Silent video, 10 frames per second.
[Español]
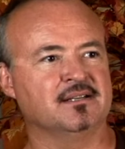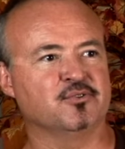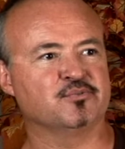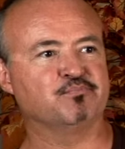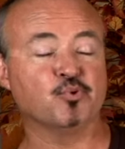
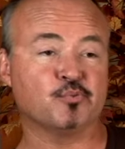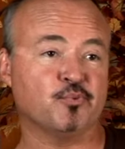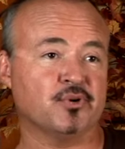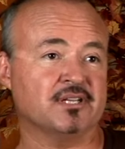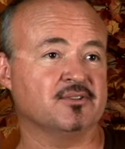Los
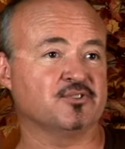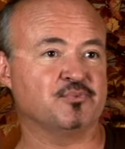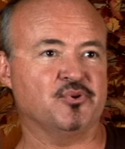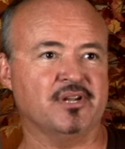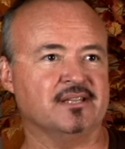púrpuras, los
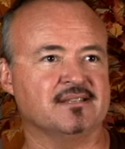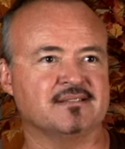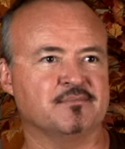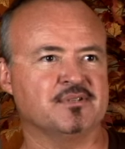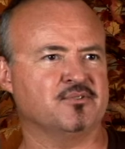
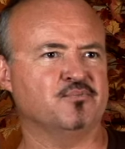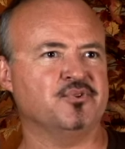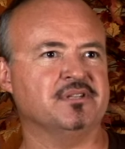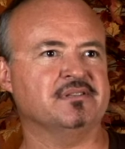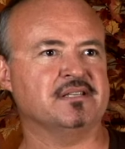violetas también son
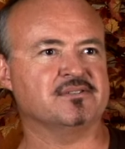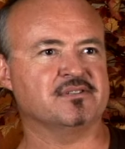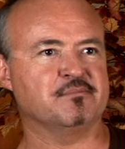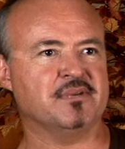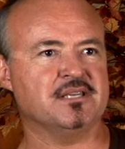muy
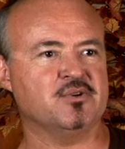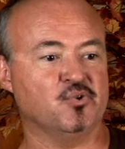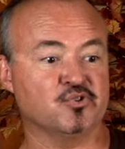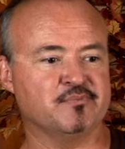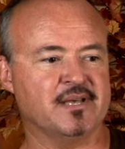intensos en México,
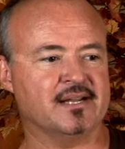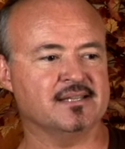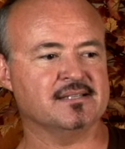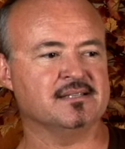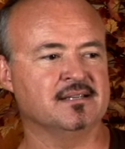los
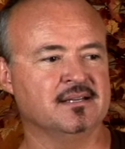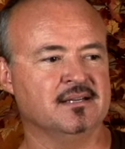verdes.